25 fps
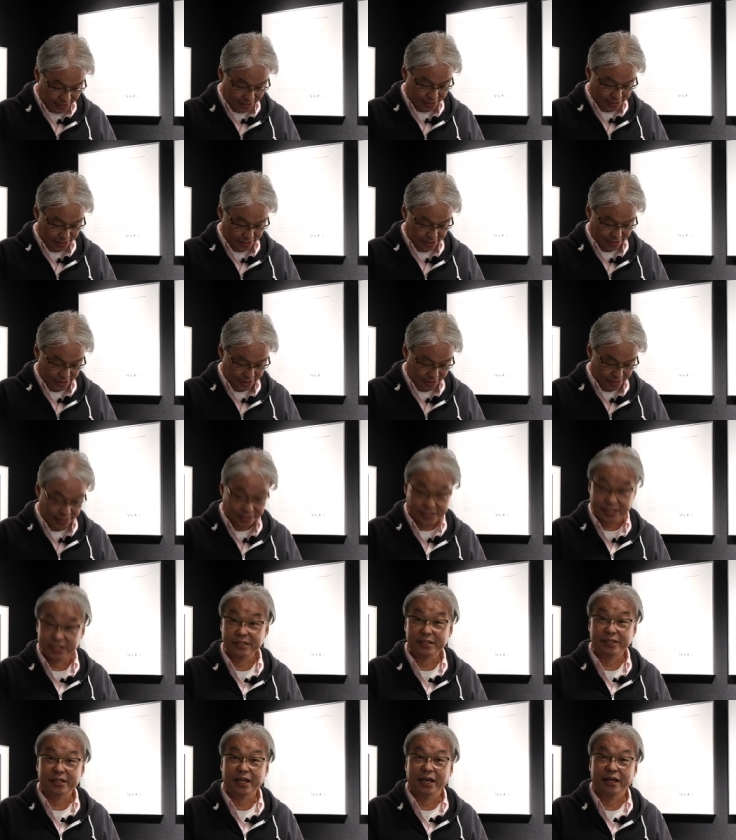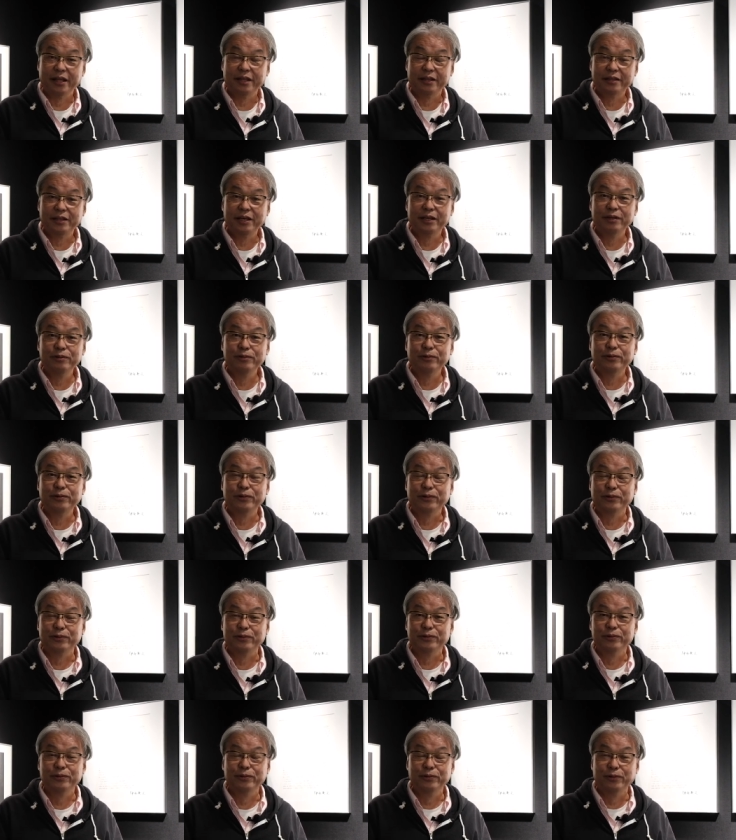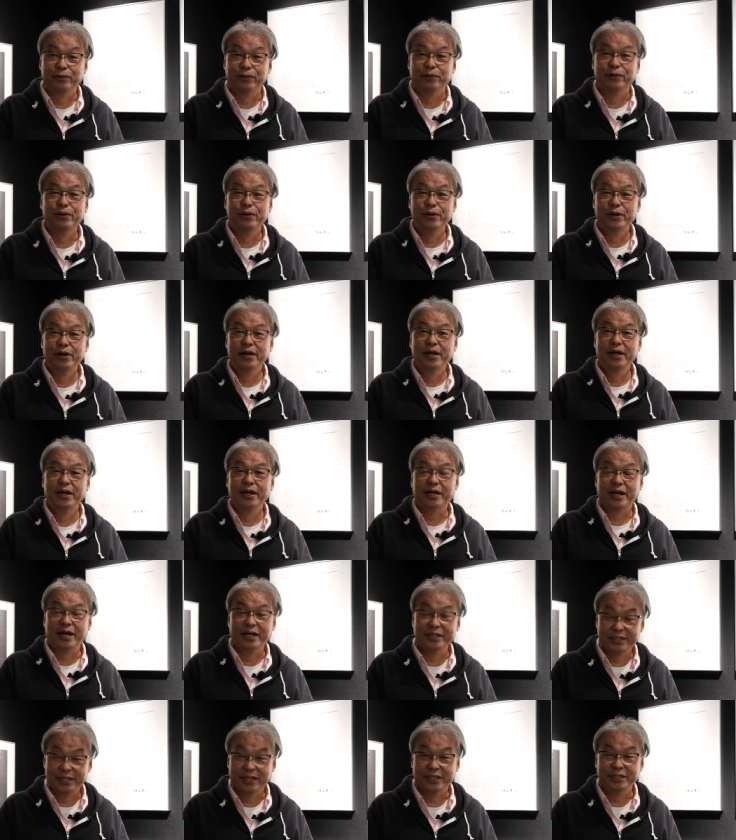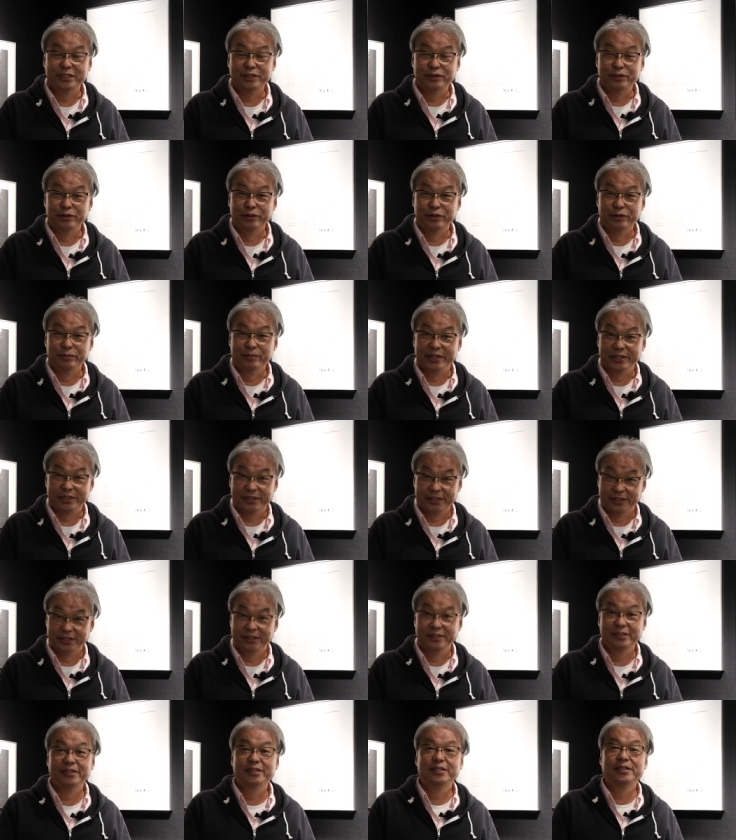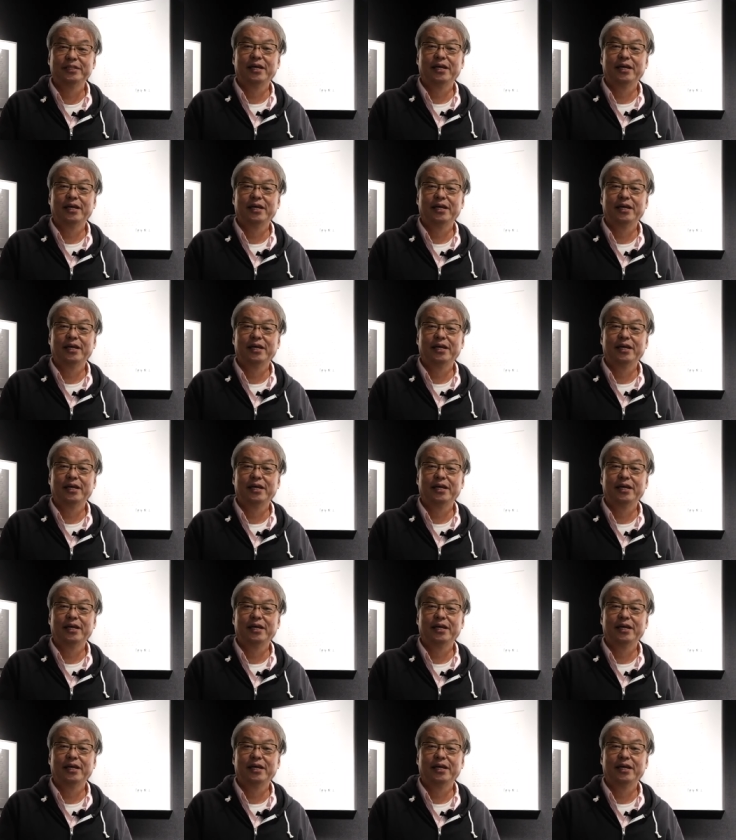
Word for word: 二写真展天皇陵というのを開催しております、